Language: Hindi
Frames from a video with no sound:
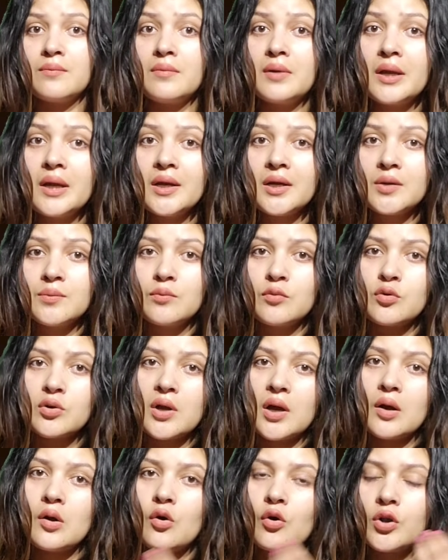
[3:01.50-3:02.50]
मीट
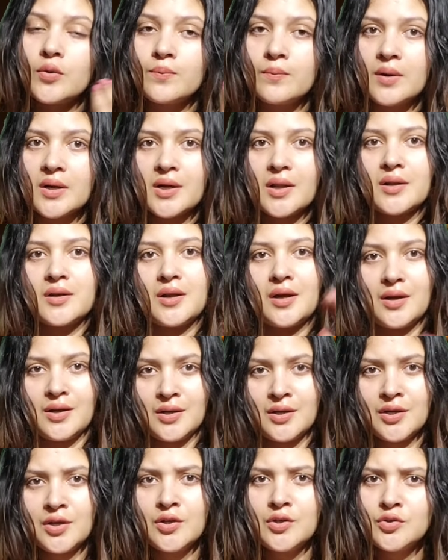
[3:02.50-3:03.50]
मुर्गा और मटन का
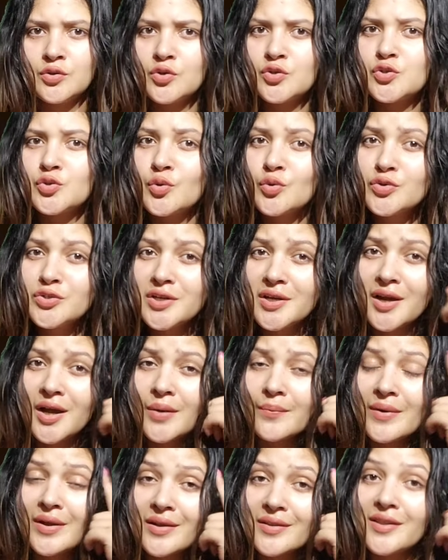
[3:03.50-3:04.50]
तो सोचिएगा
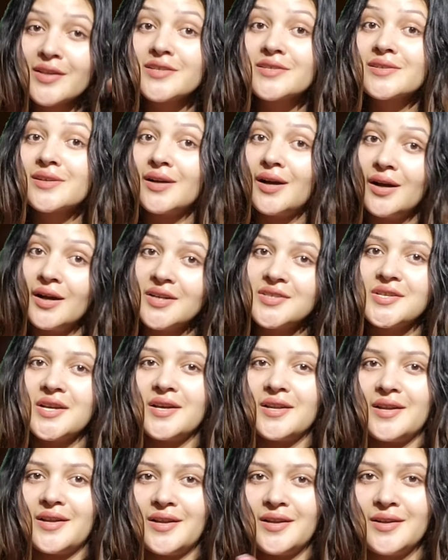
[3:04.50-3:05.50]
हमारा देश कहाँ
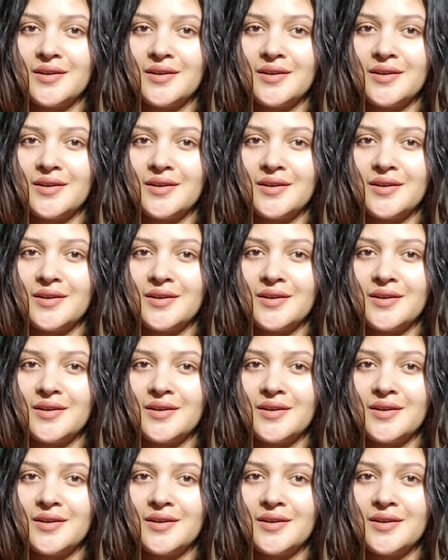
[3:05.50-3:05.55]
जा रहा